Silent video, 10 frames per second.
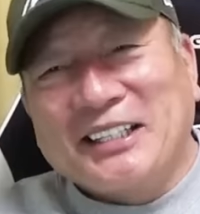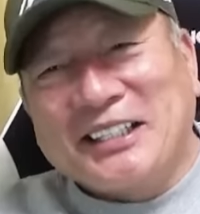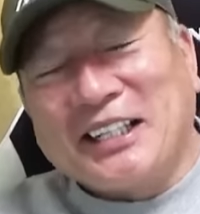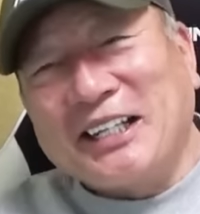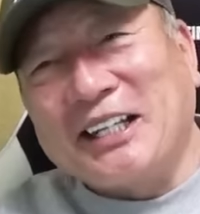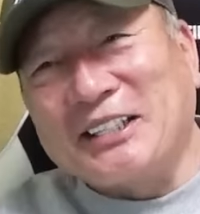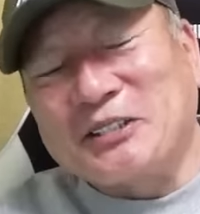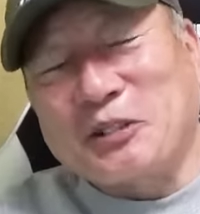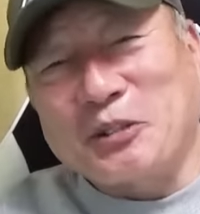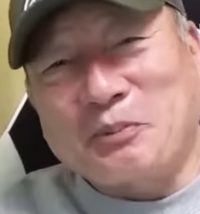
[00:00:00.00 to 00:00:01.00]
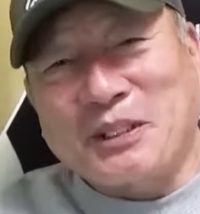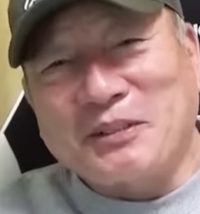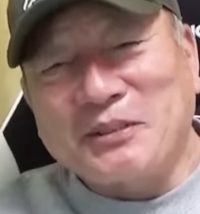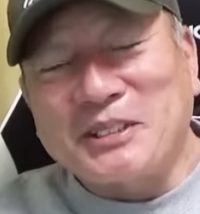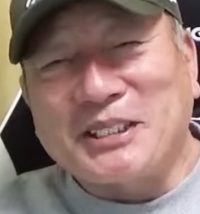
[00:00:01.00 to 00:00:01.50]
ハム」って言われたら
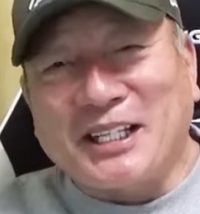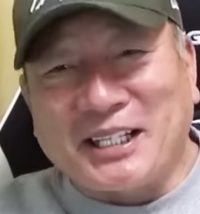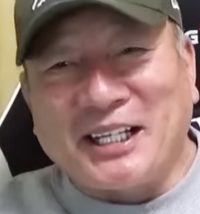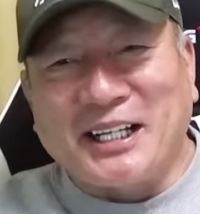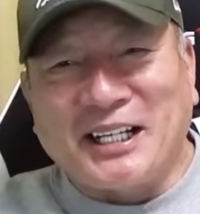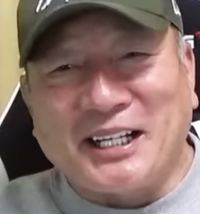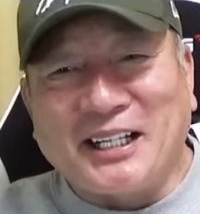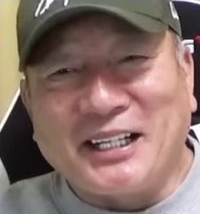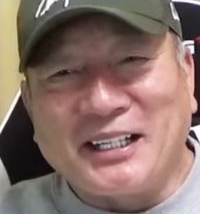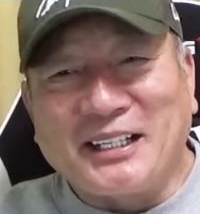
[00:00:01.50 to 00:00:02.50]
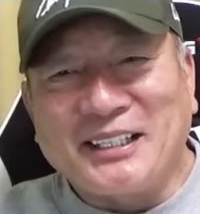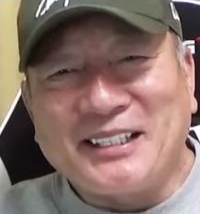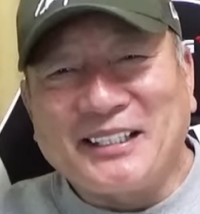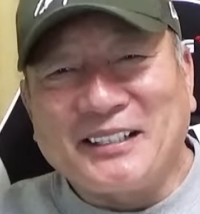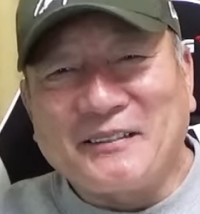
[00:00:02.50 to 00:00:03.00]
何のことかな、
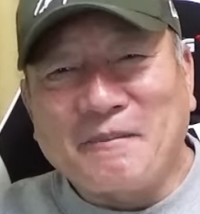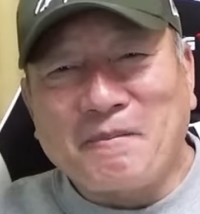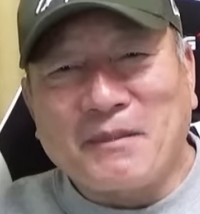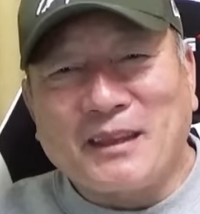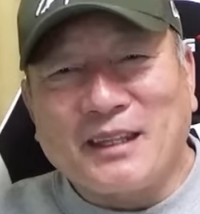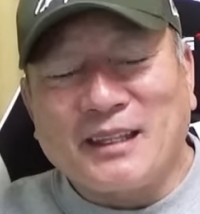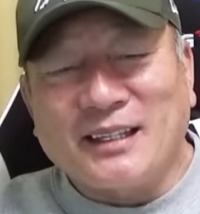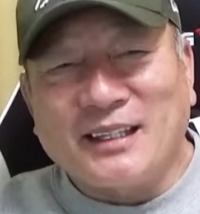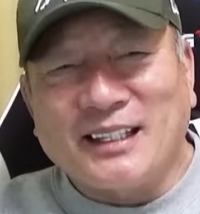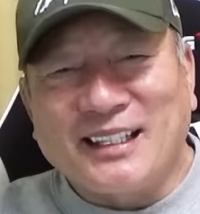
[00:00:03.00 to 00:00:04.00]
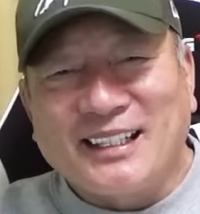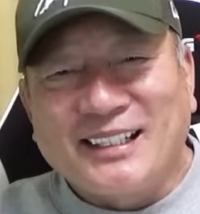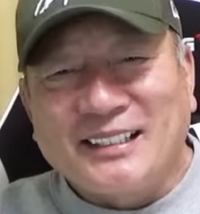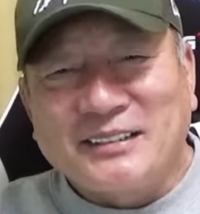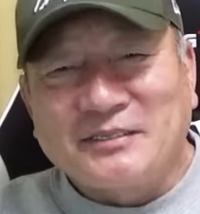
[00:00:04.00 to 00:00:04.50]
山崎投手の行き先
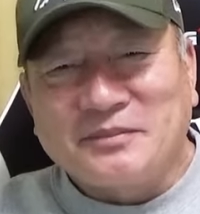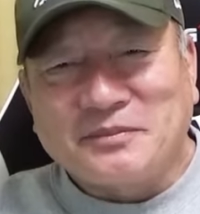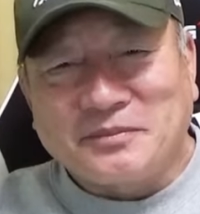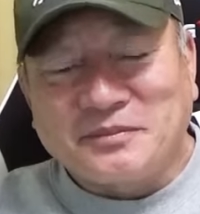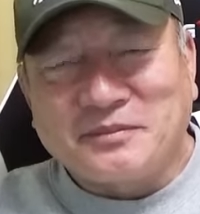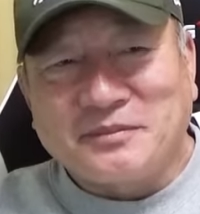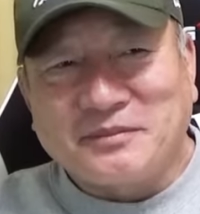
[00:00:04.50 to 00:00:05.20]
だと思って